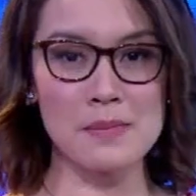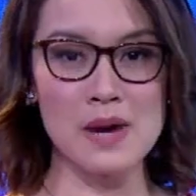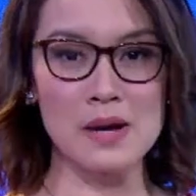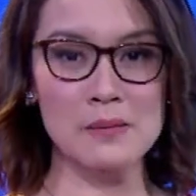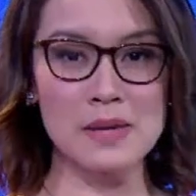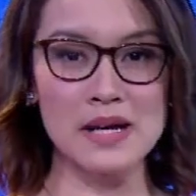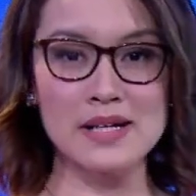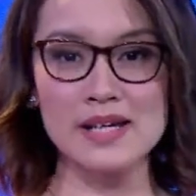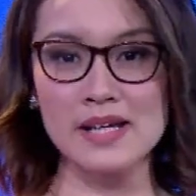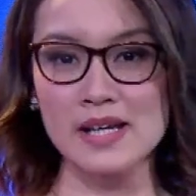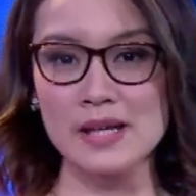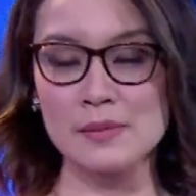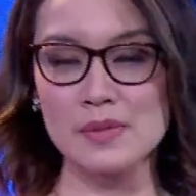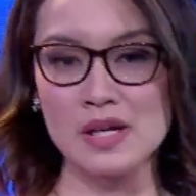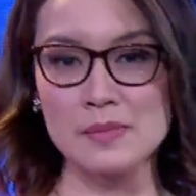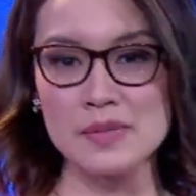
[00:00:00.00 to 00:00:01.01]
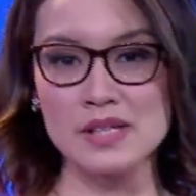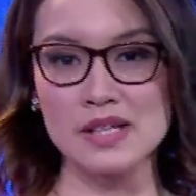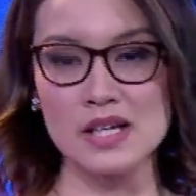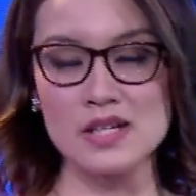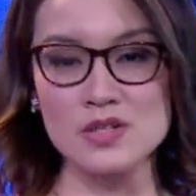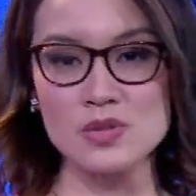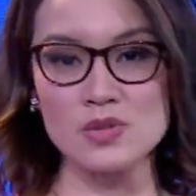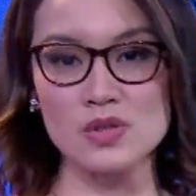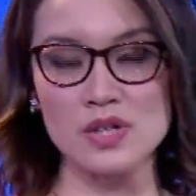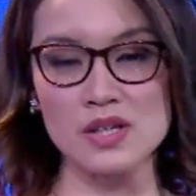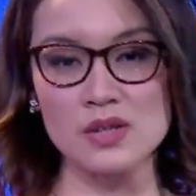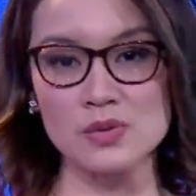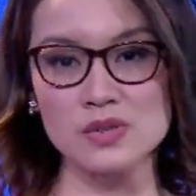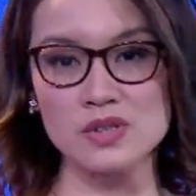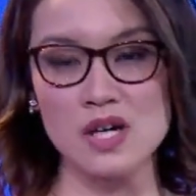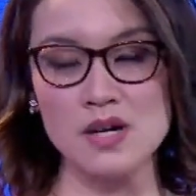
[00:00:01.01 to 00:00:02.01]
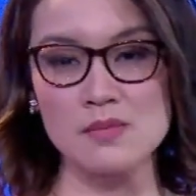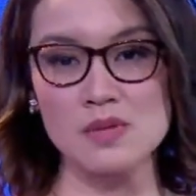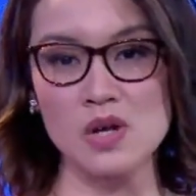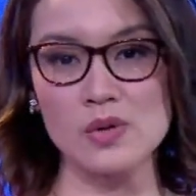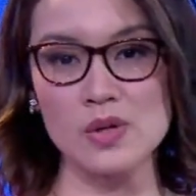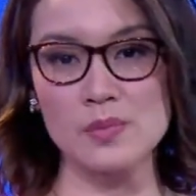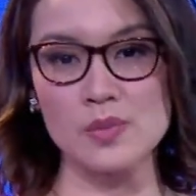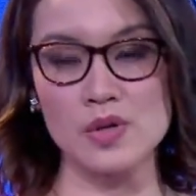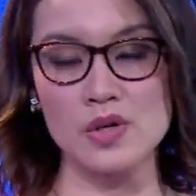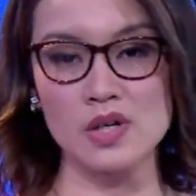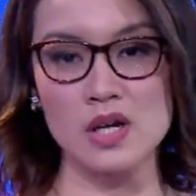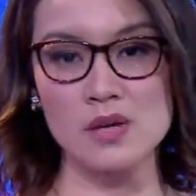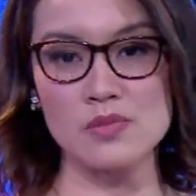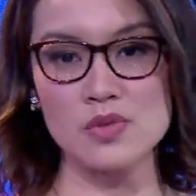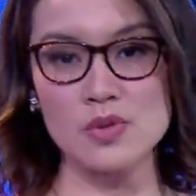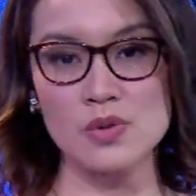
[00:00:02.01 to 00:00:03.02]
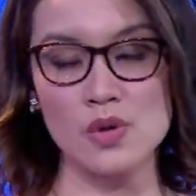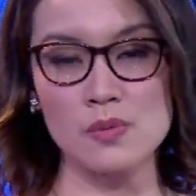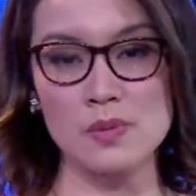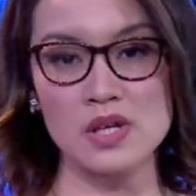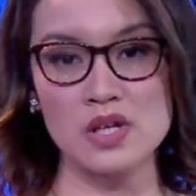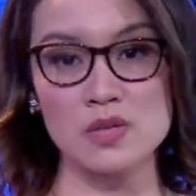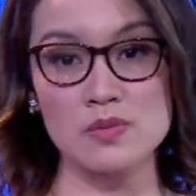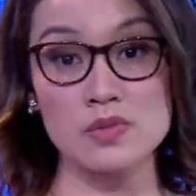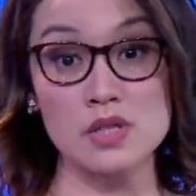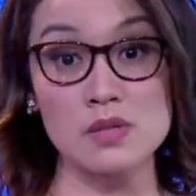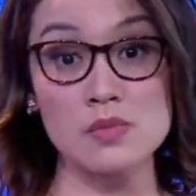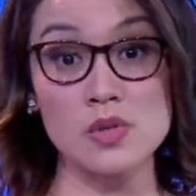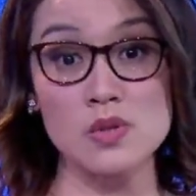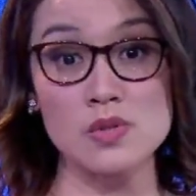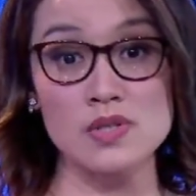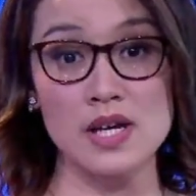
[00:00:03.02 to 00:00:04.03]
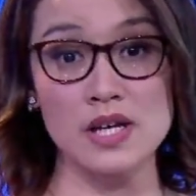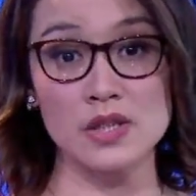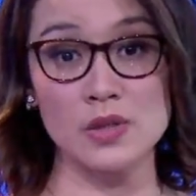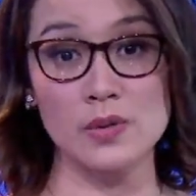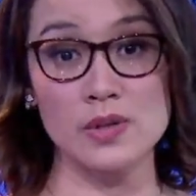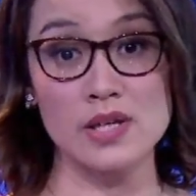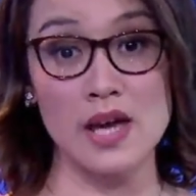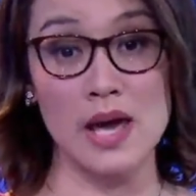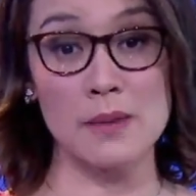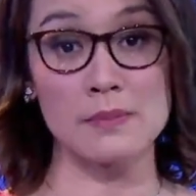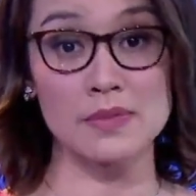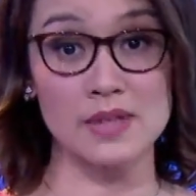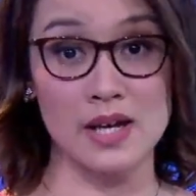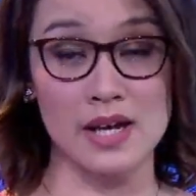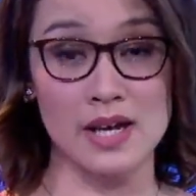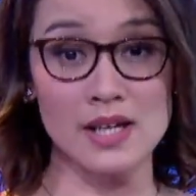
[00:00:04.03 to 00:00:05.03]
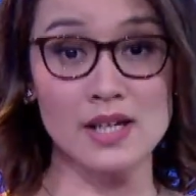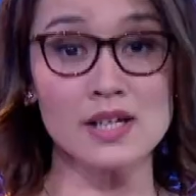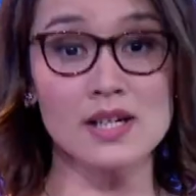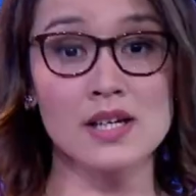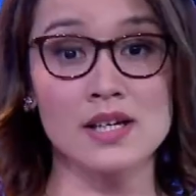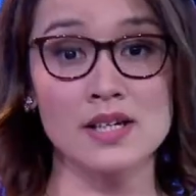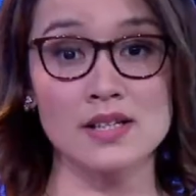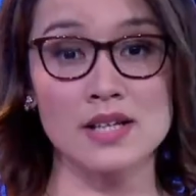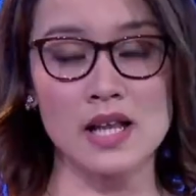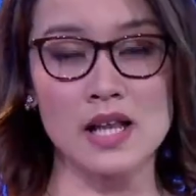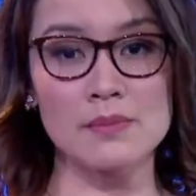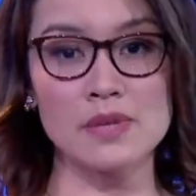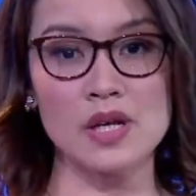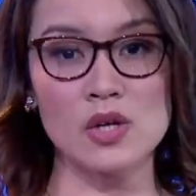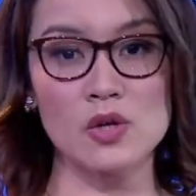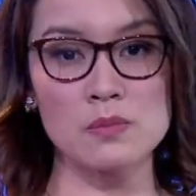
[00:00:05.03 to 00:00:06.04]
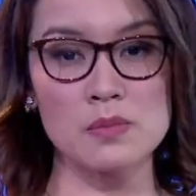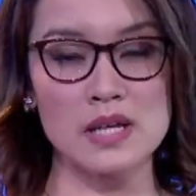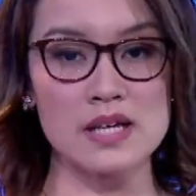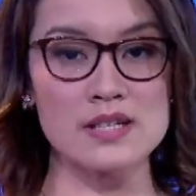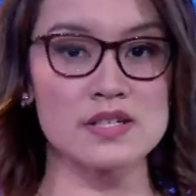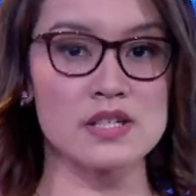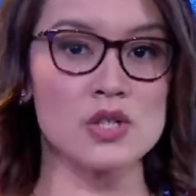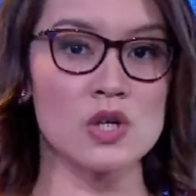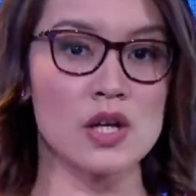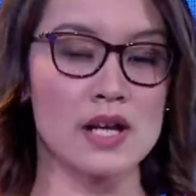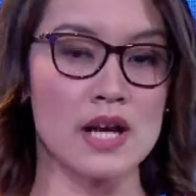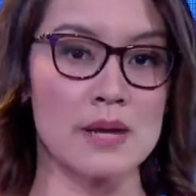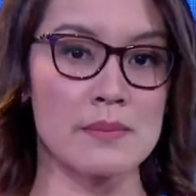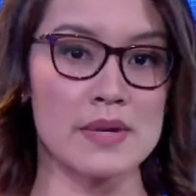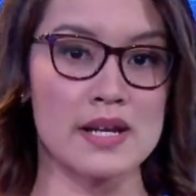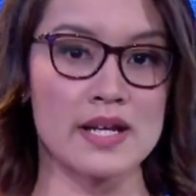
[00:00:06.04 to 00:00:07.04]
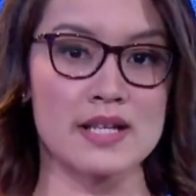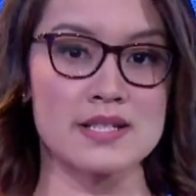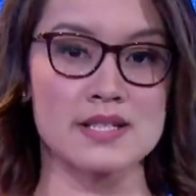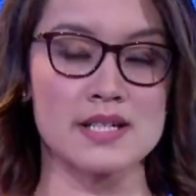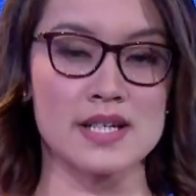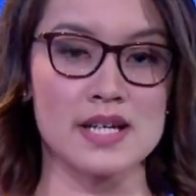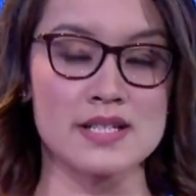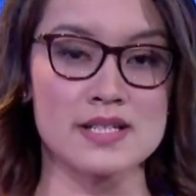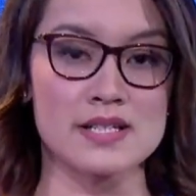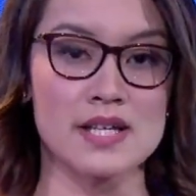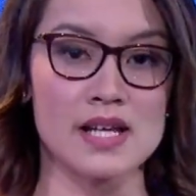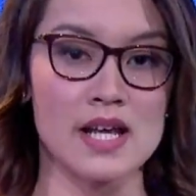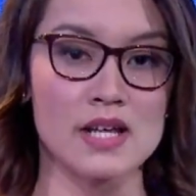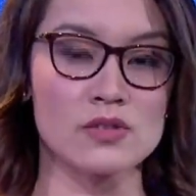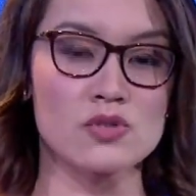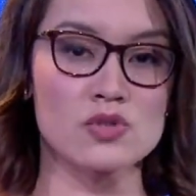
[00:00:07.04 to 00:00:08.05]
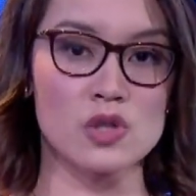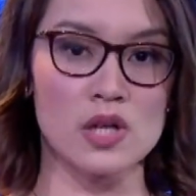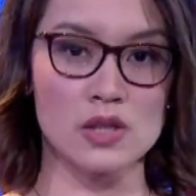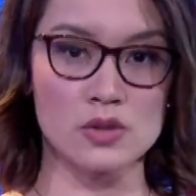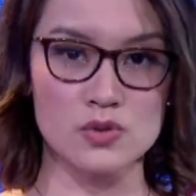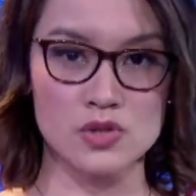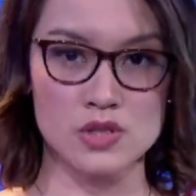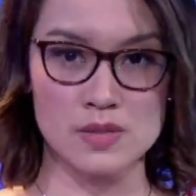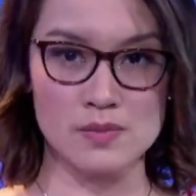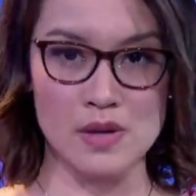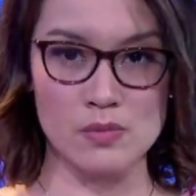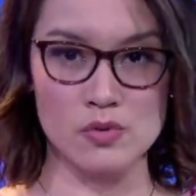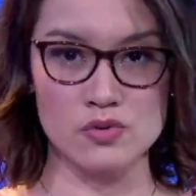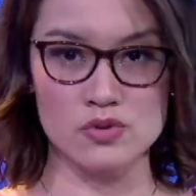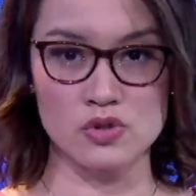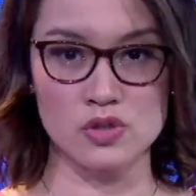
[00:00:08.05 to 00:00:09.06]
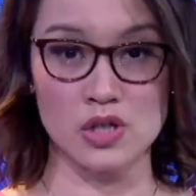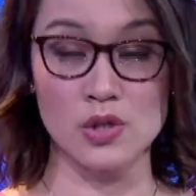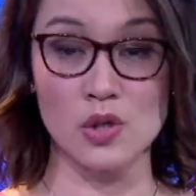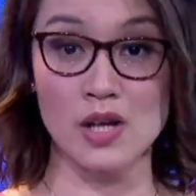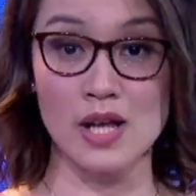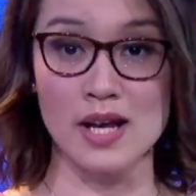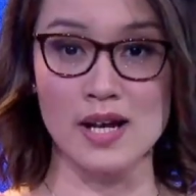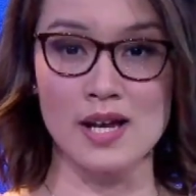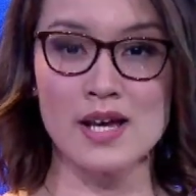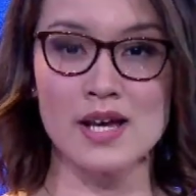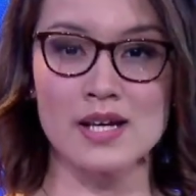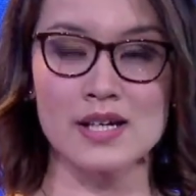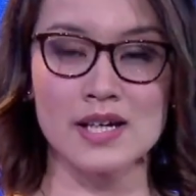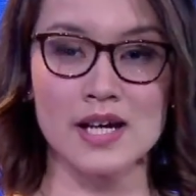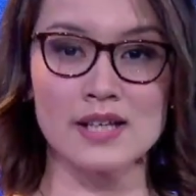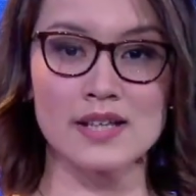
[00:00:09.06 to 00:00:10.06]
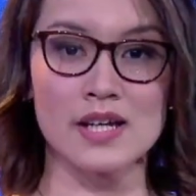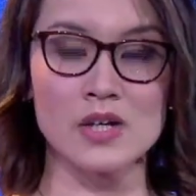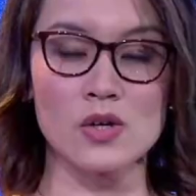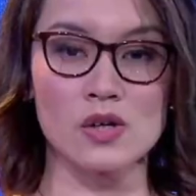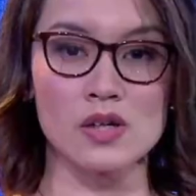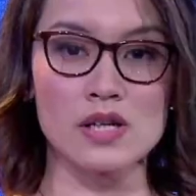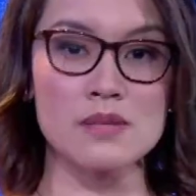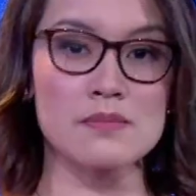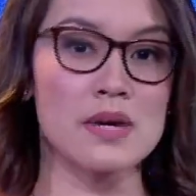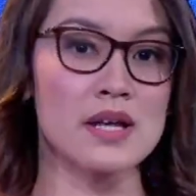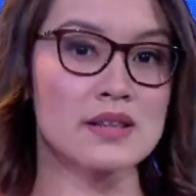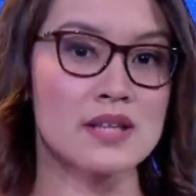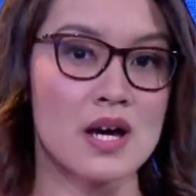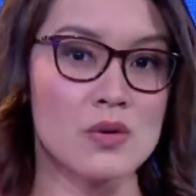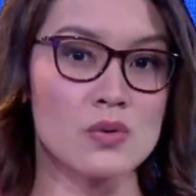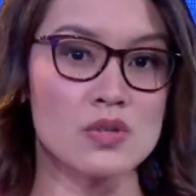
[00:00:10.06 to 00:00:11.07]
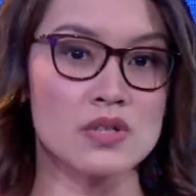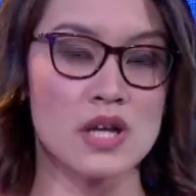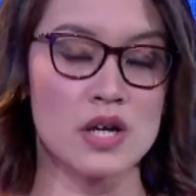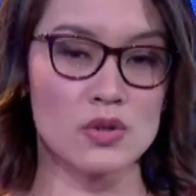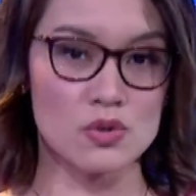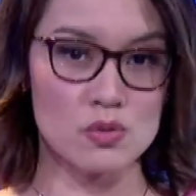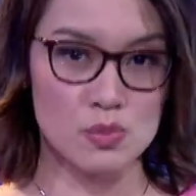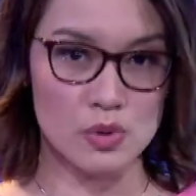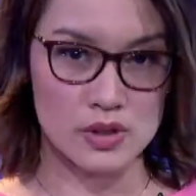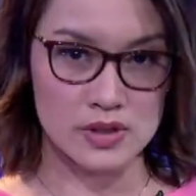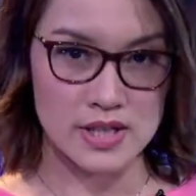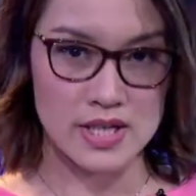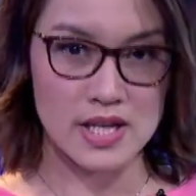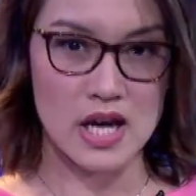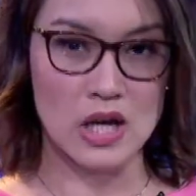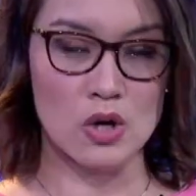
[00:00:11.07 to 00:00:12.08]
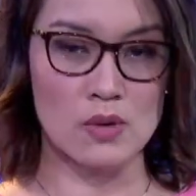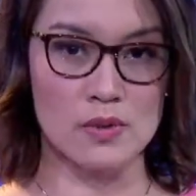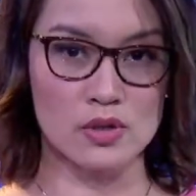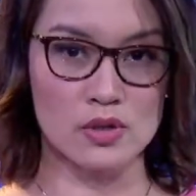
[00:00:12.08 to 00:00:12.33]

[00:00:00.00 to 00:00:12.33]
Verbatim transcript: Bank Mandiri menerbitkan surat utang melalui program Euro Medium Term Notes atau IMTN e dalam denominasi dolar Amerika Serikat senilai 750 juta dolar dengan tenor 5 tahun dan kupon 3,75